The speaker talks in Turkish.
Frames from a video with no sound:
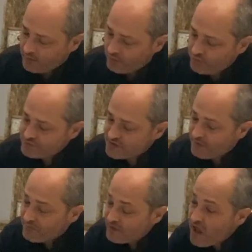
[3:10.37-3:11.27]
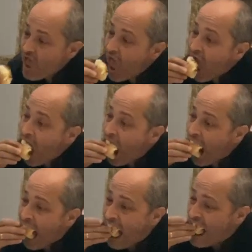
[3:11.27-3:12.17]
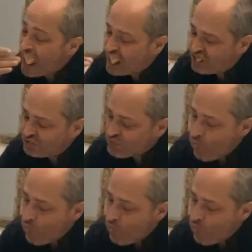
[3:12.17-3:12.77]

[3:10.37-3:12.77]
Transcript: O yüzden mi? O yüzden evet.